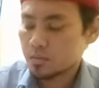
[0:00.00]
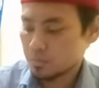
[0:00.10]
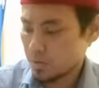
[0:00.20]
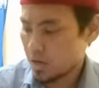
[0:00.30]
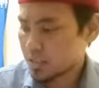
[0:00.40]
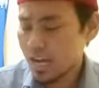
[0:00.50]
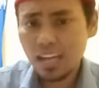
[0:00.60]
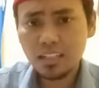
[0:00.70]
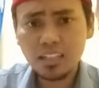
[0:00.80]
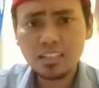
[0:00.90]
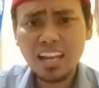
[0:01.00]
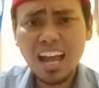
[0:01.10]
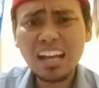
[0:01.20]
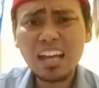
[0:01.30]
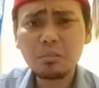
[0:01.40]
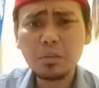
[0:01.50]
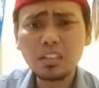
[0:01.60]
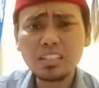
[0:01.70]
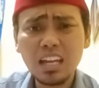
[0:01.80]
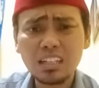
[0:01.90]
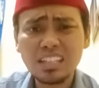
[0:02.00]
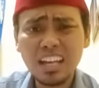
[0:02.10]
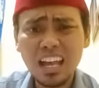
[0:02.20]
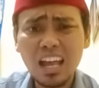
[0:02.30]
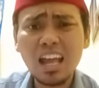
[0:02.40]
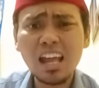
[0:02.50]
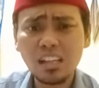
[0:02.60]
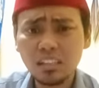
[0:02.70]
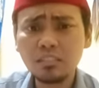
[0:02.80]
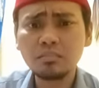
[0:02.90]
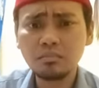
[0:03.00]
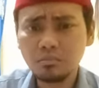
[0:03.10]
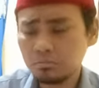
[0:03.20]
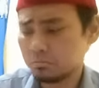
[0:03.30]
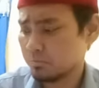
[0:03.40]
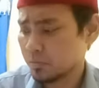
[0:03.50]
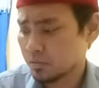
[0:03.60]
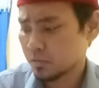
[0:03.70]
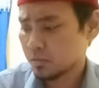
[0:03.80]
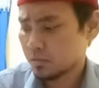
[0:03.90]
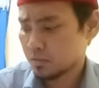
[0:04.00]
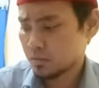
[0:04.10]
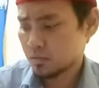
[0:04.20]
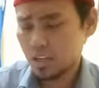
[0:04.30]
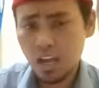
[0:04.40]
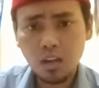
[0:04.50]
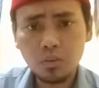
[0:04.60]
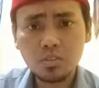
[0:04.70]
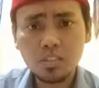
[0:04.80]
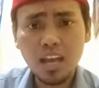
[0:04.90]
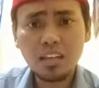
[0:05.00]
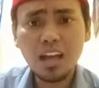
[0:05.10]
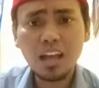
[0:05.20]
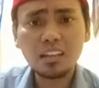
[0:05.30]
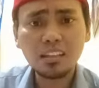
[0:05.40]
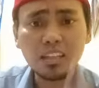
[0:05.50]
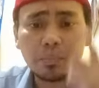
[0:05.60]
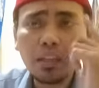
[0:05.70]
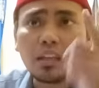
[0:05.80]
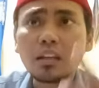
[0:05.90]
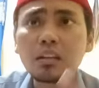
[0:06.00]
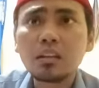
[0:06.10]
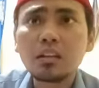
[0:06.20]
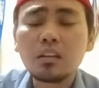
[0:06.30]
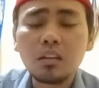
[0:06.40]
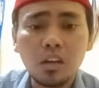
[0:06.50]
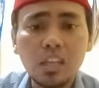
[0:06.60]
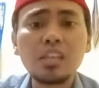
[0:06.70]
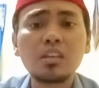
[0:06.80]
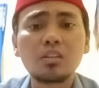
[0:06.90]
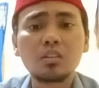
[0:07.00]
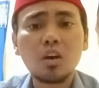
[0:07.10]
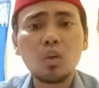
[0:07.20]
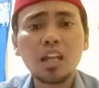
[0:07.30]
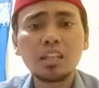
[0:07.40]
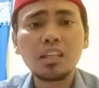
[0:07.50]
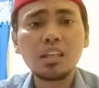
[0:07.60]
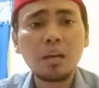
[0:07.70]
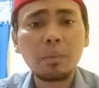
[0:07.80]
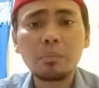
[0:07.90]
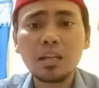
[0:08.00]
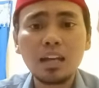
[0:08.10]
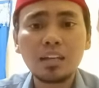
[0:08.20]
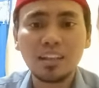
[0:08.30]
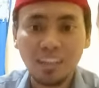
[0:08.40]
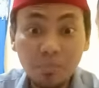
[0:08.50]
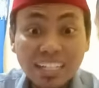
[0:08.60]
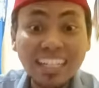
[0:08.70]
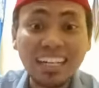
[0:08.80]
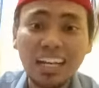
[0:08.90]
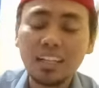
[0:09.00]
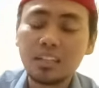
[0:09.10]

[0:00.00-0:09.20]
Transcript: begadang jangan begadang kalau tiada artinya dipikir lah iya non artinya ngapain begadang bener kan